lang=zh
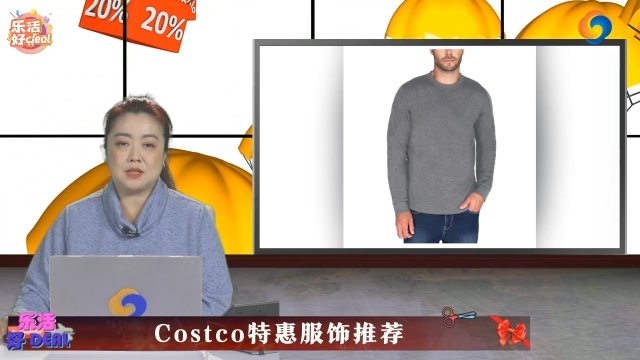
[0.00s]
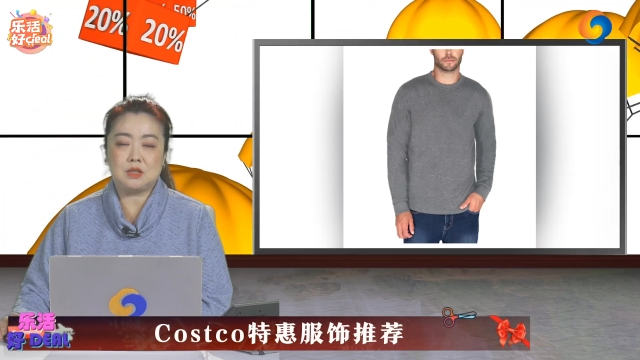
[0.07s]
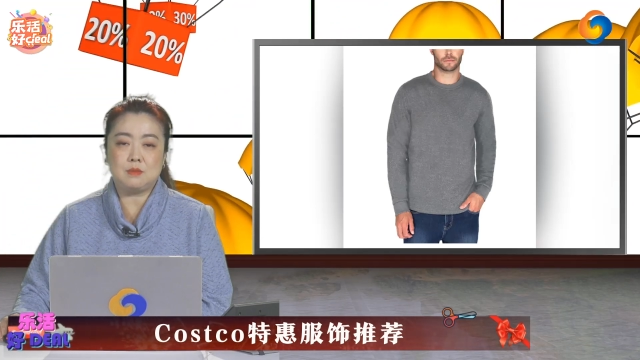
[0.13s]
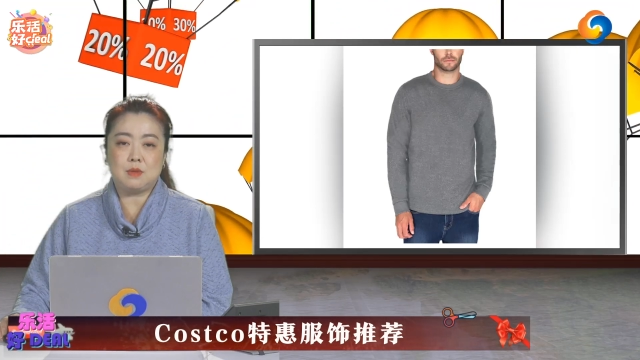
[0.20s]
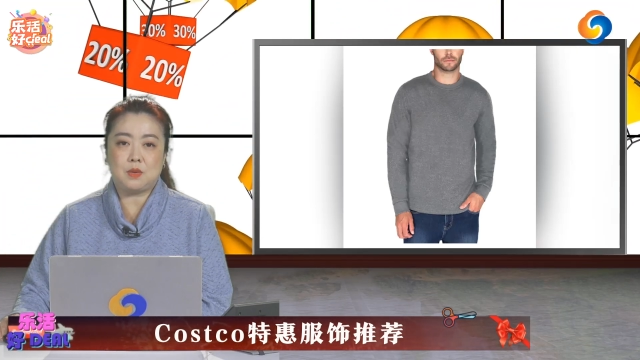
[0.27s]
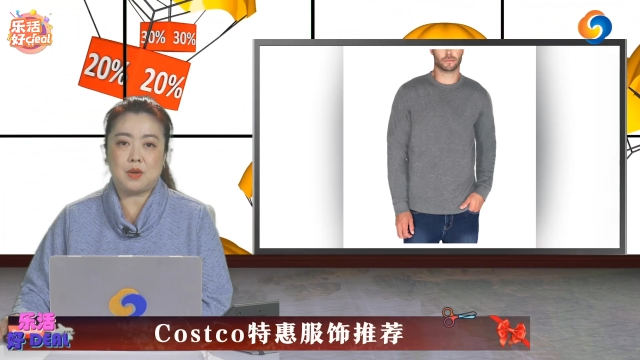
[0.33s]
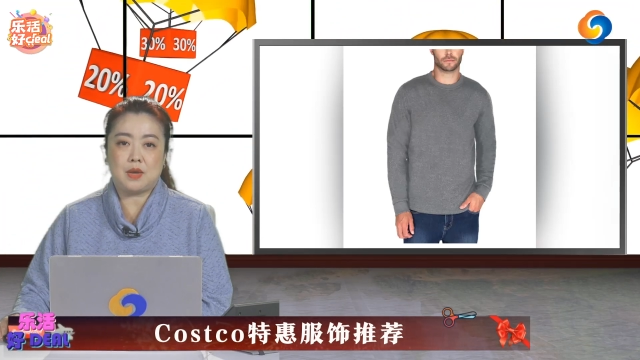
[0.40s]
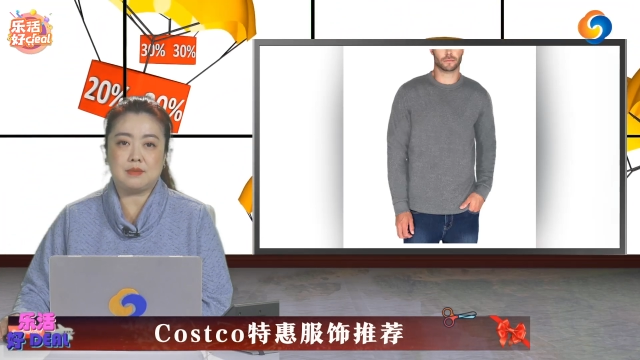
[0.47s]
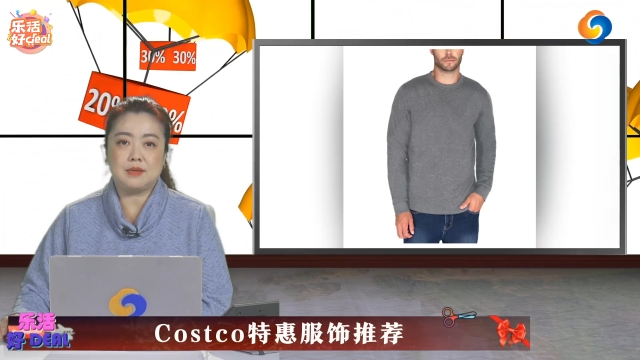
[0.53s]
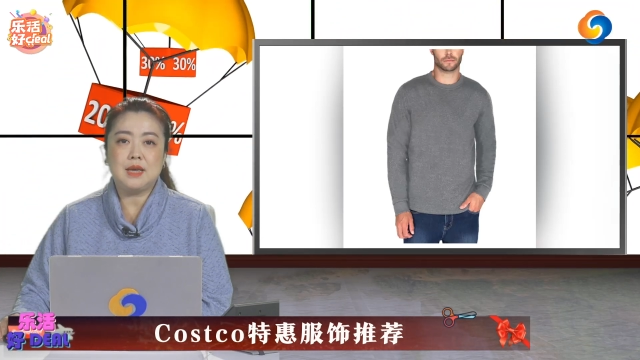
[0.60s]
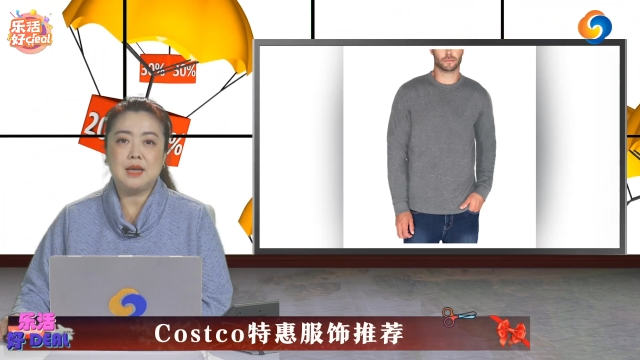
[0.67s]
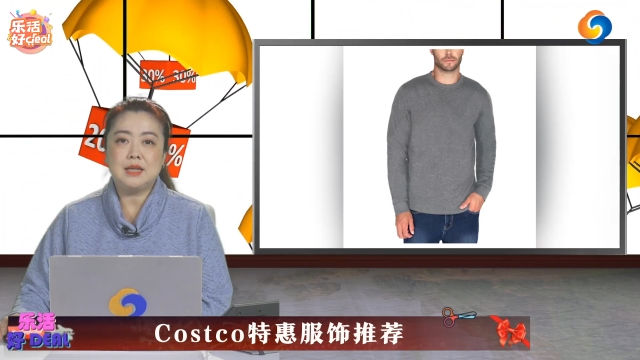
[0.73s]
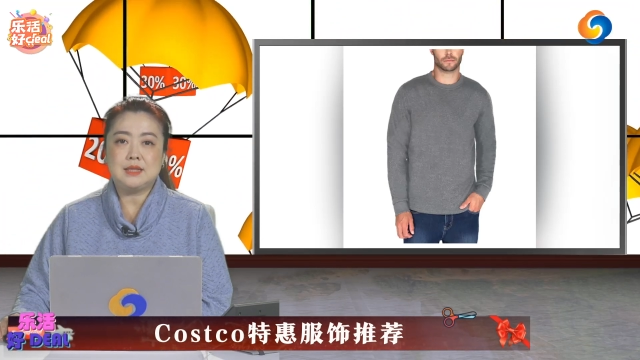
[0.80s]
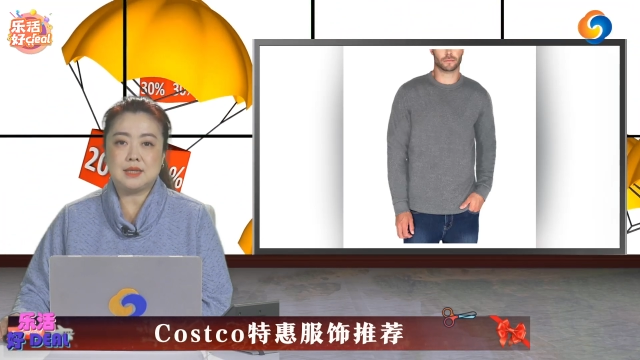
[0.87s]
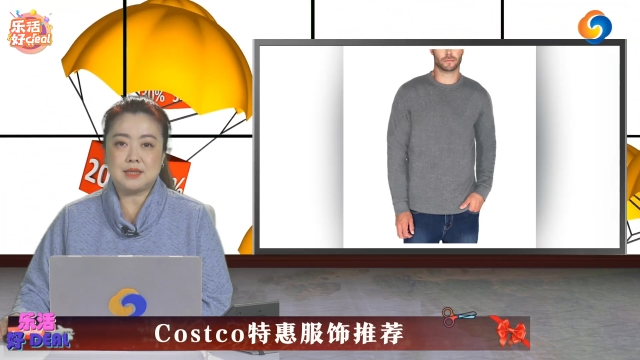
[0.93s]
四美元，
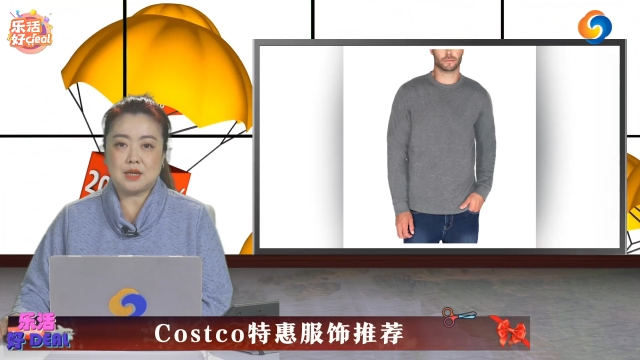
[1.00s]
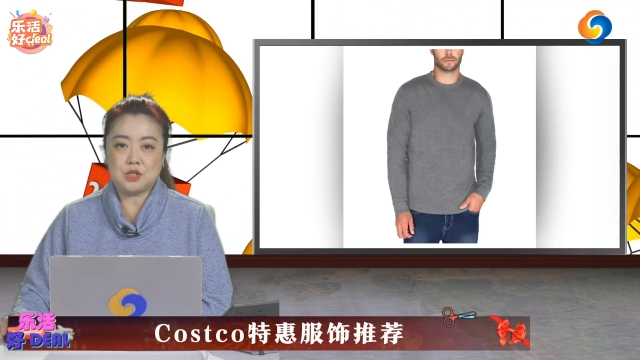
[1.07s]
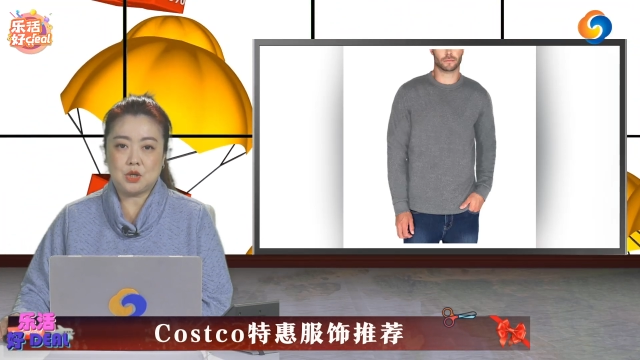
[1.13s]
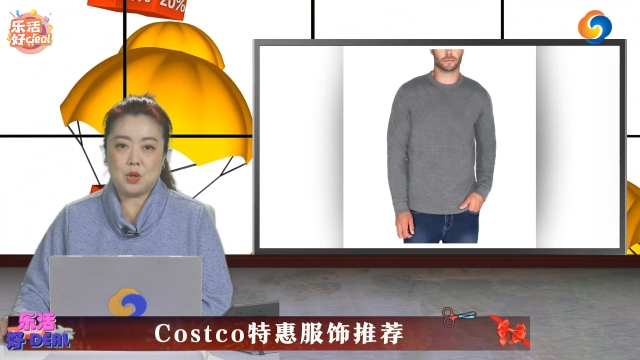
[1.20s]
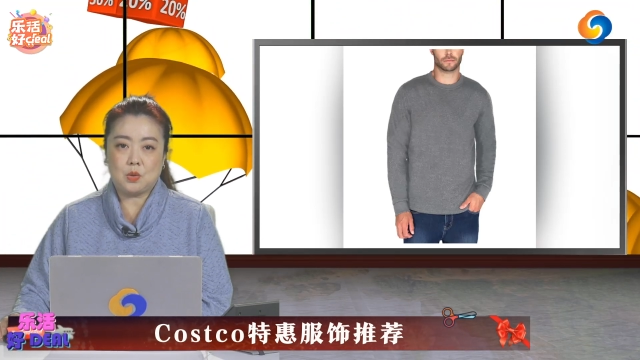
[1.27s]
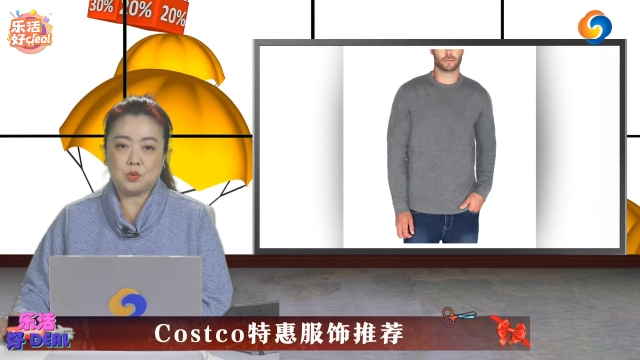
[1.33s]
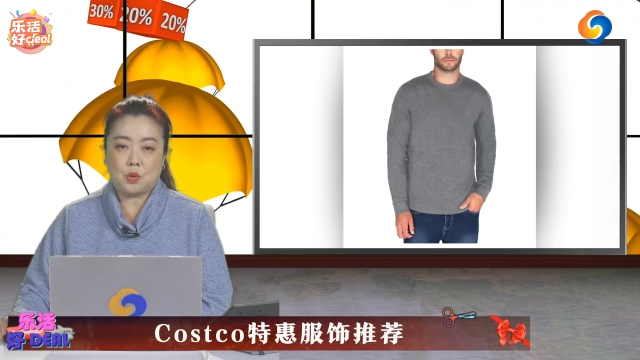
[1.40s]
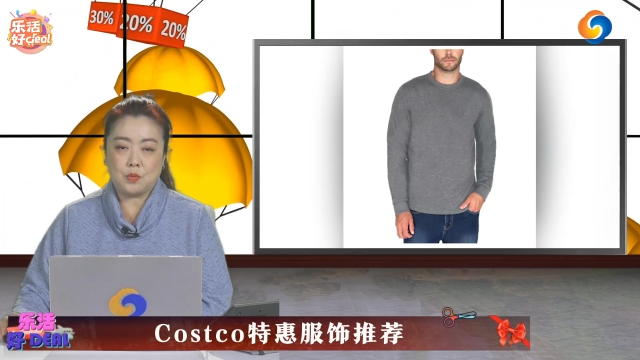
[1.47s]
降价之后同